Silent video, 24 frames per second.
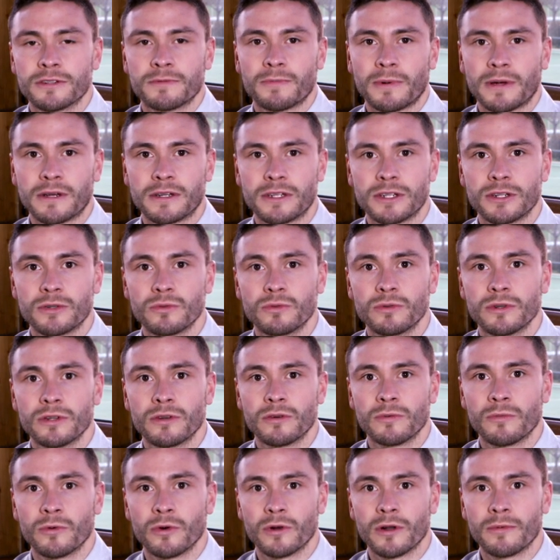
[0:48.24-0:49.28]
sprich
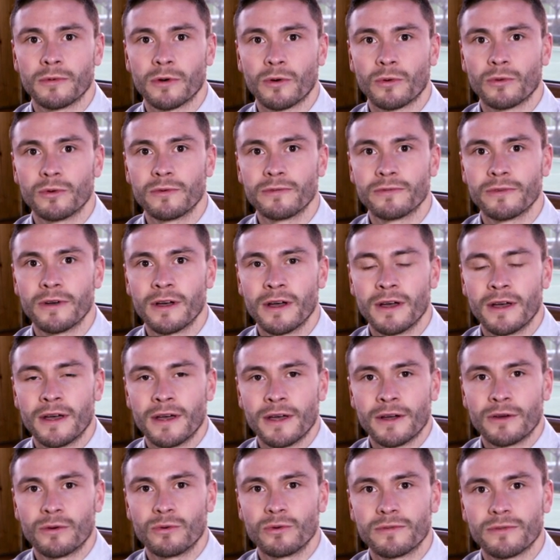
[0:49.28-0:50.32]
Studium oder Beruf,
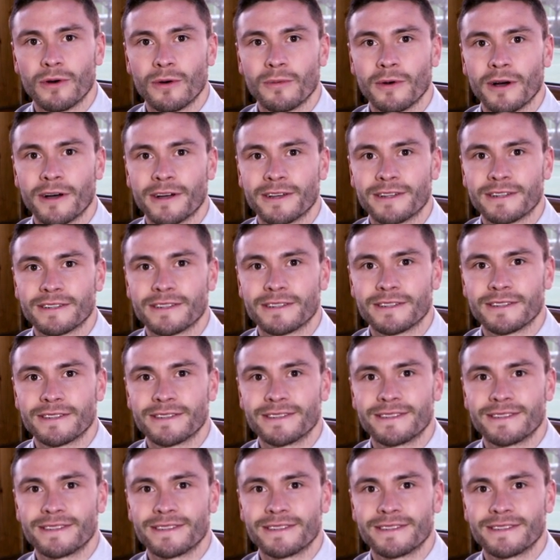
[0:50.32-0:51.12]
gut vorbereitet.